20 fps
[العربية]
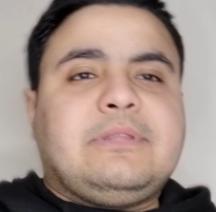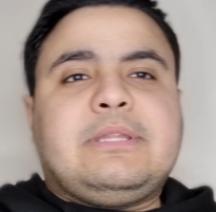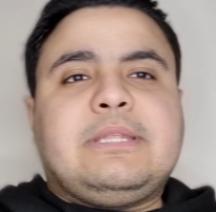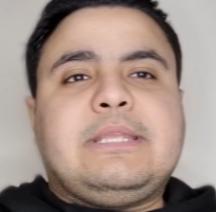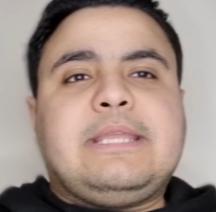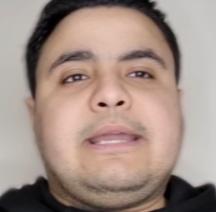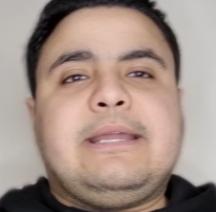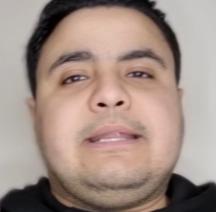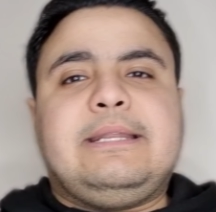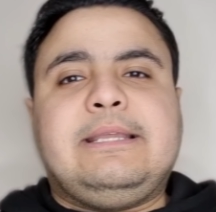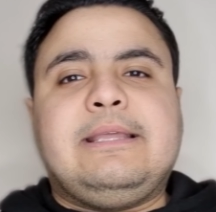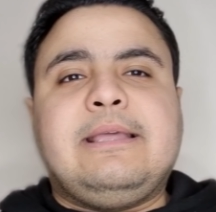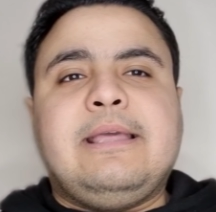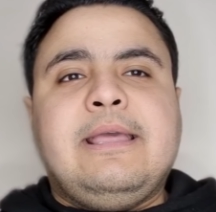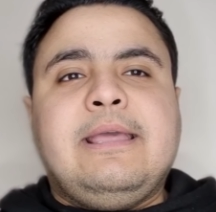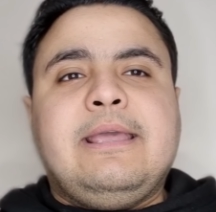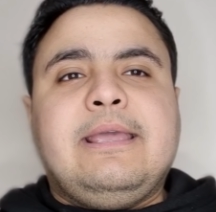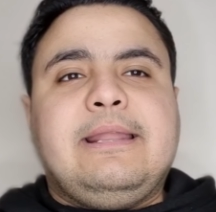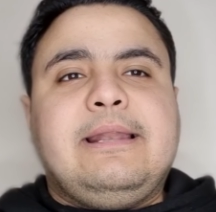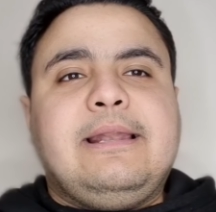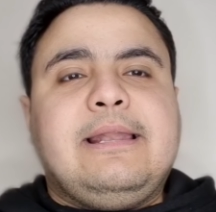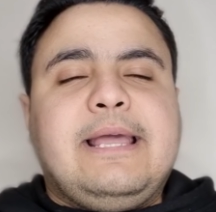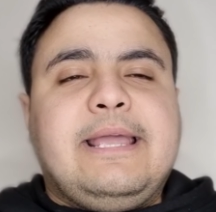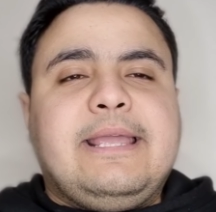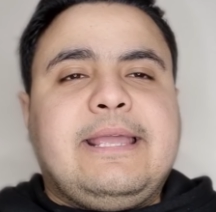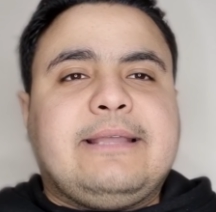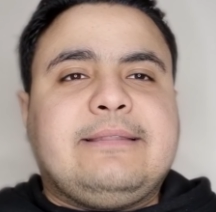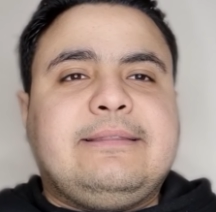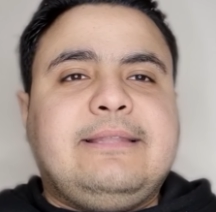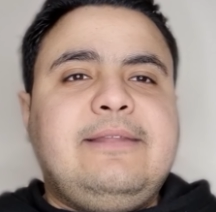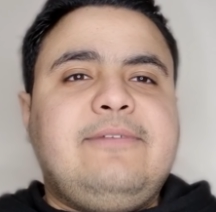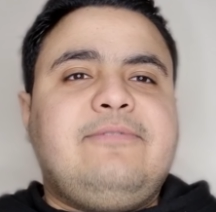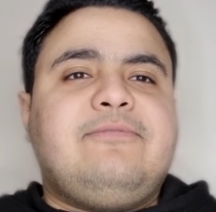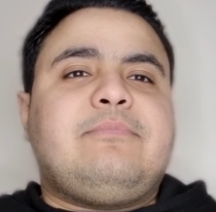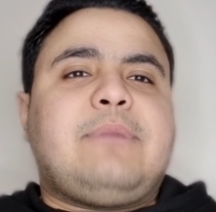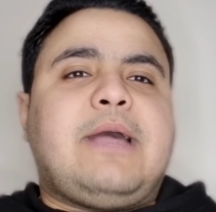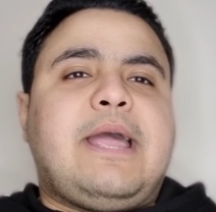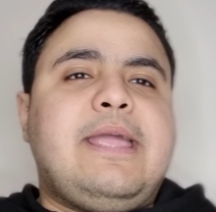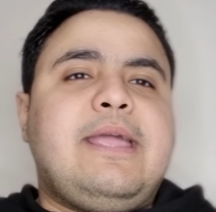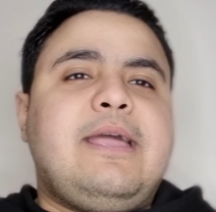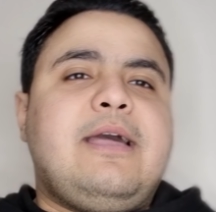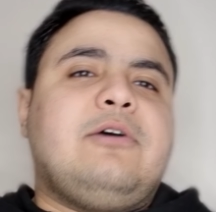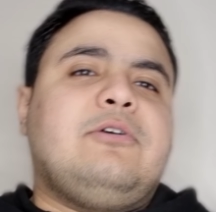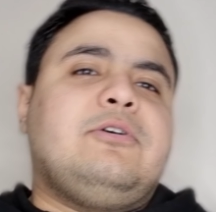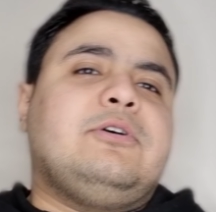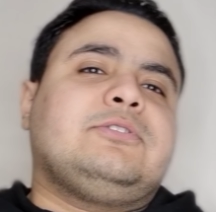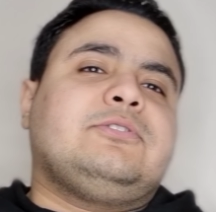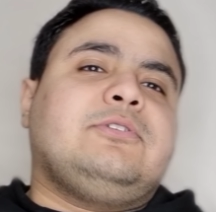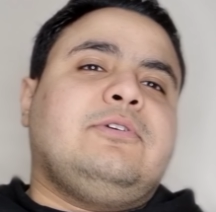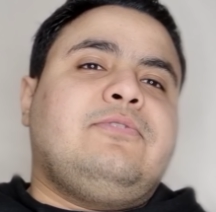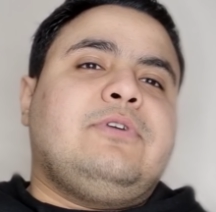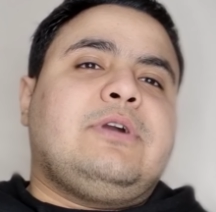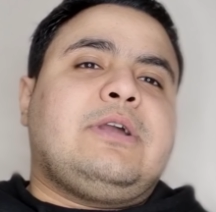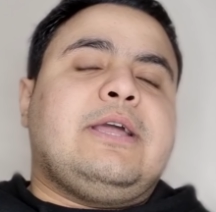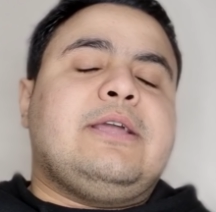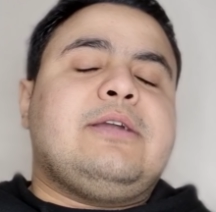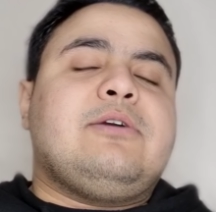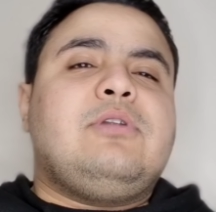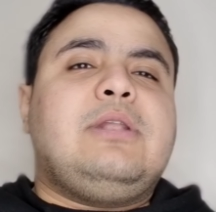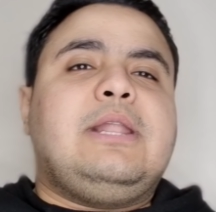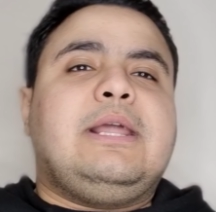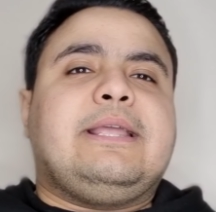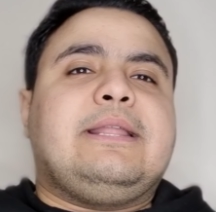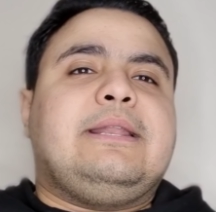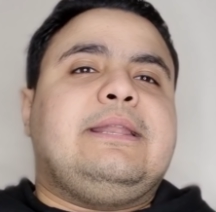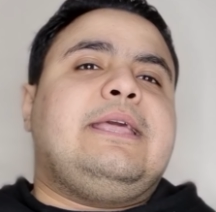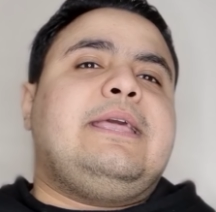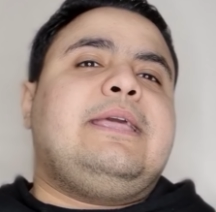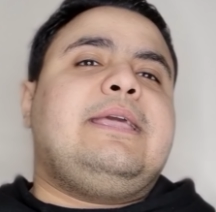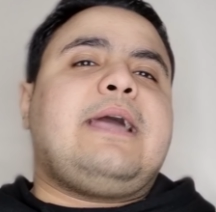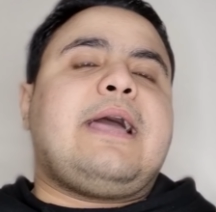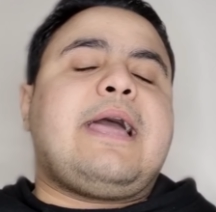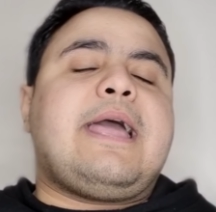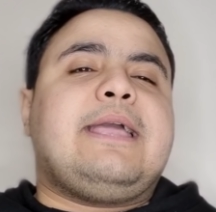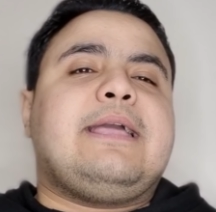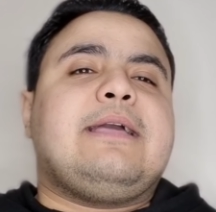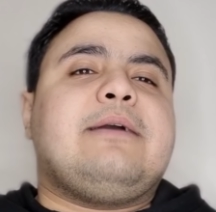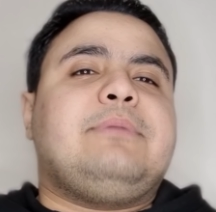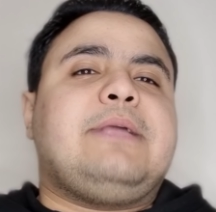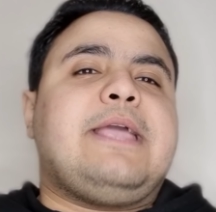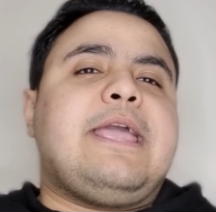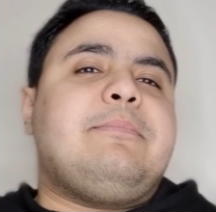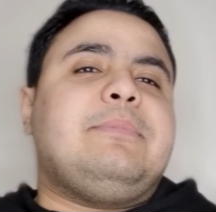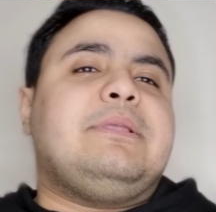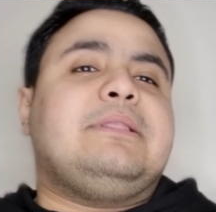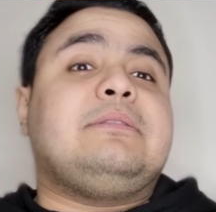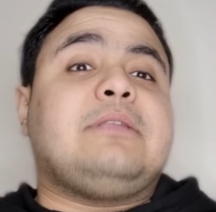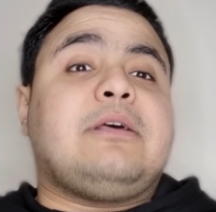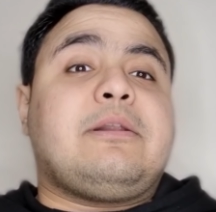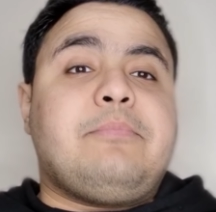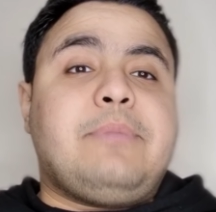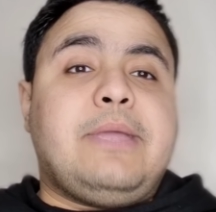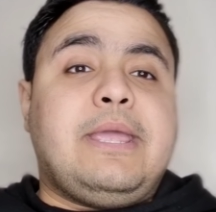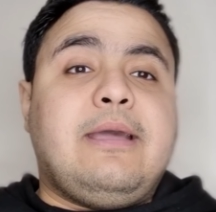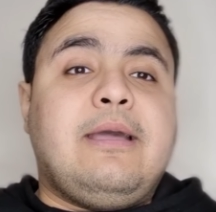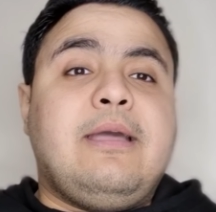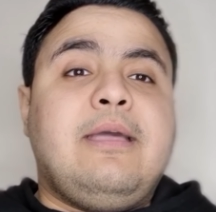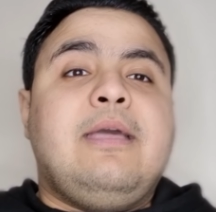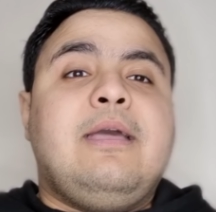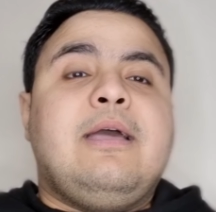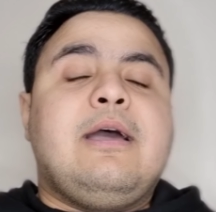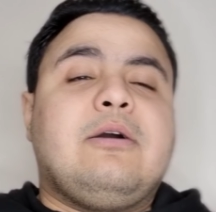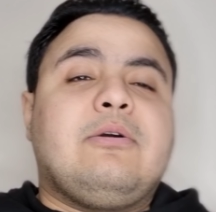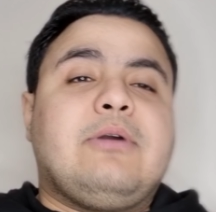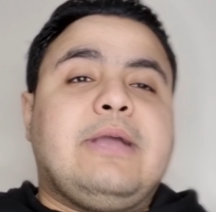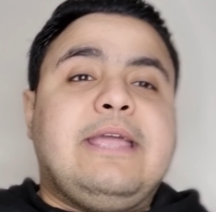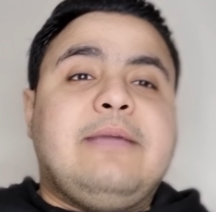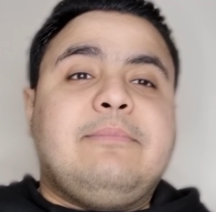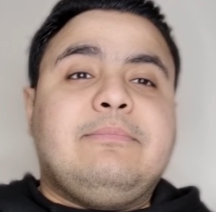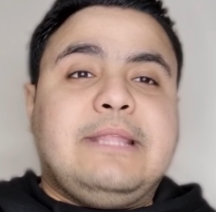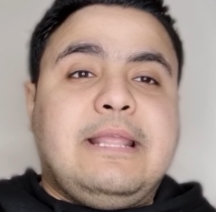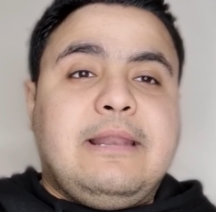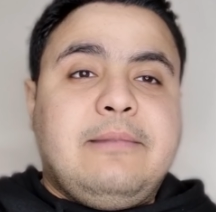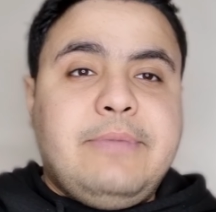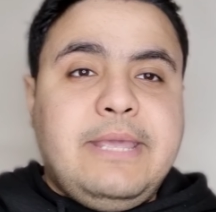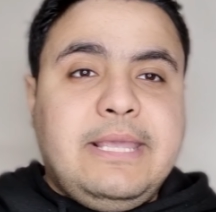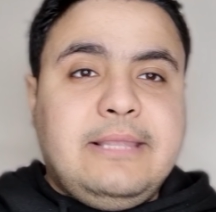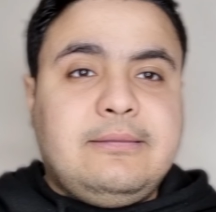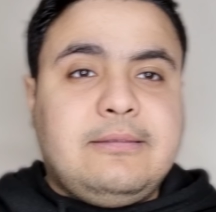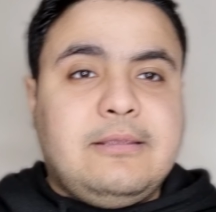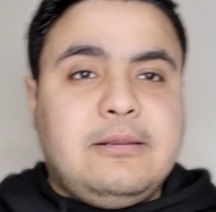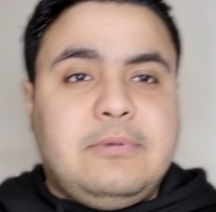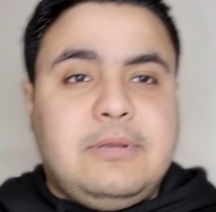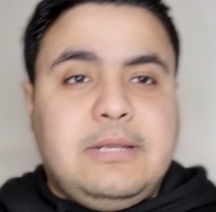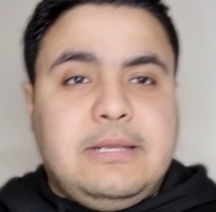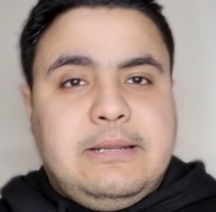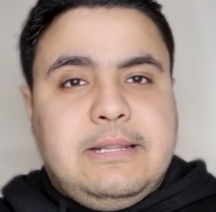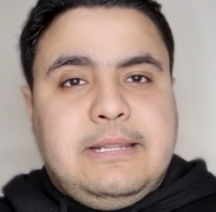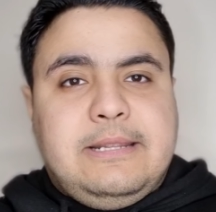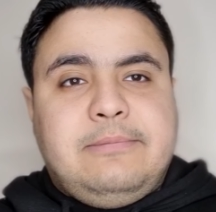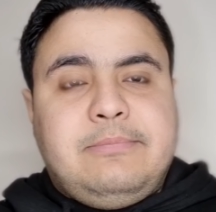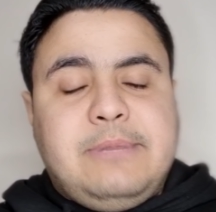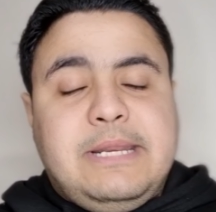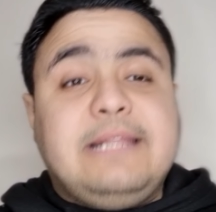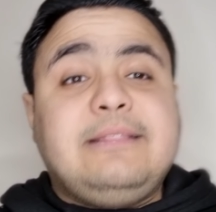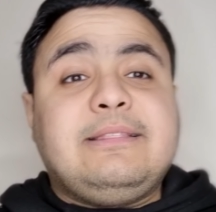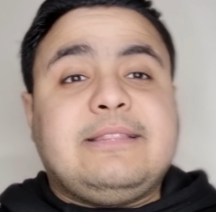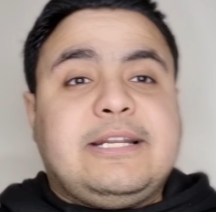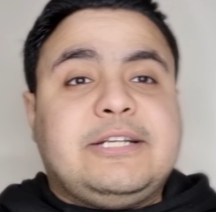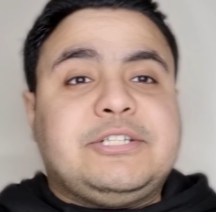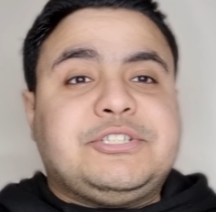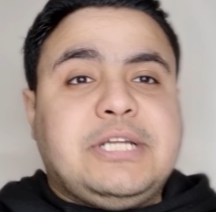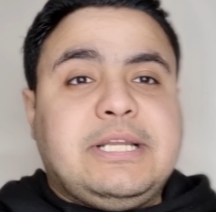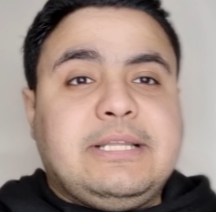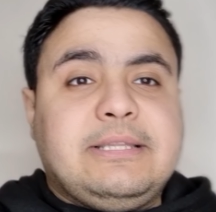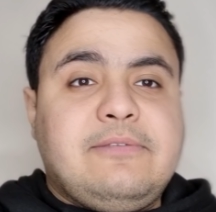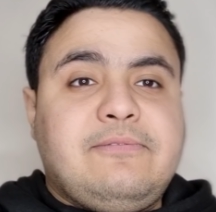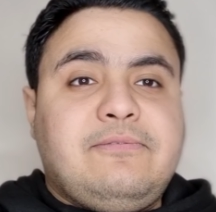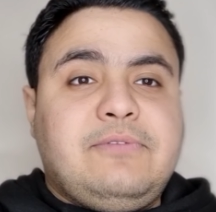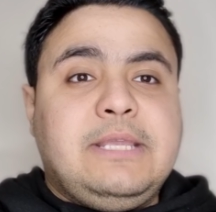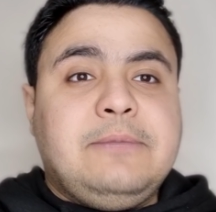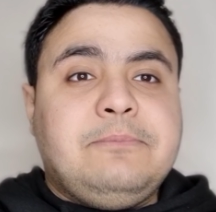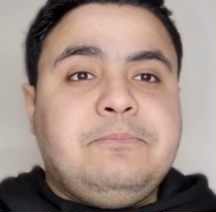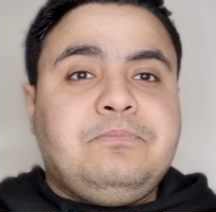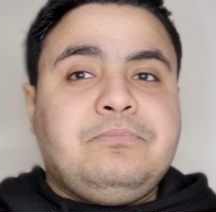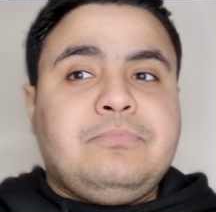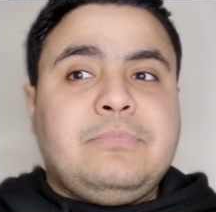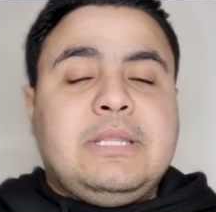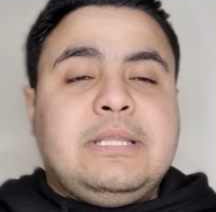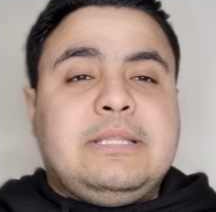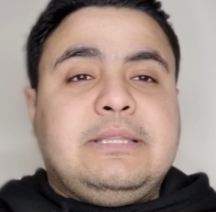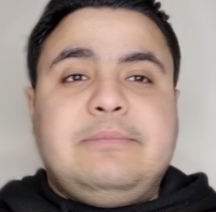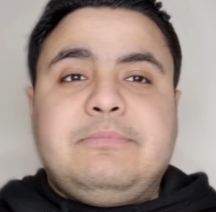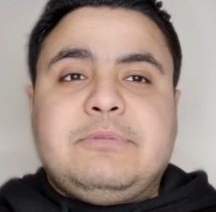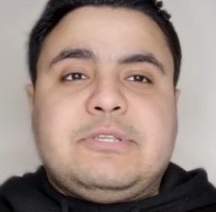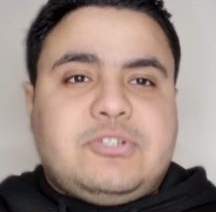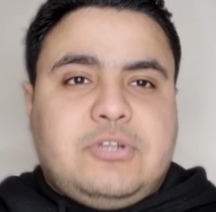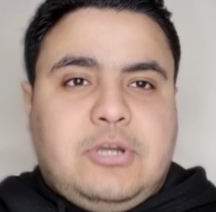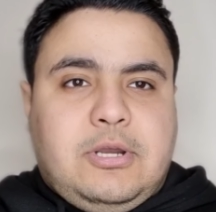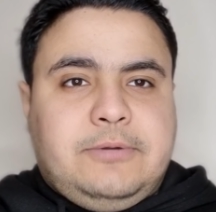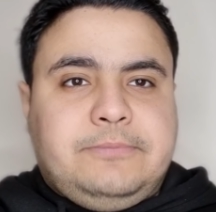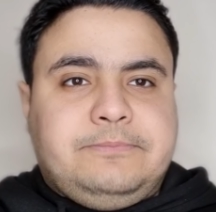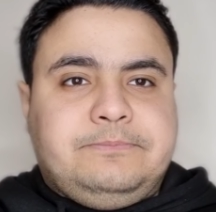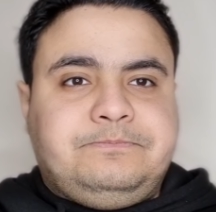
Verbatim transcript: يعني اللي هيختلف معايا او يتفق هيقولك ان هي حاجه جايه من التربيه او جايه من البيت اللي انت نشات فيه دي مش صح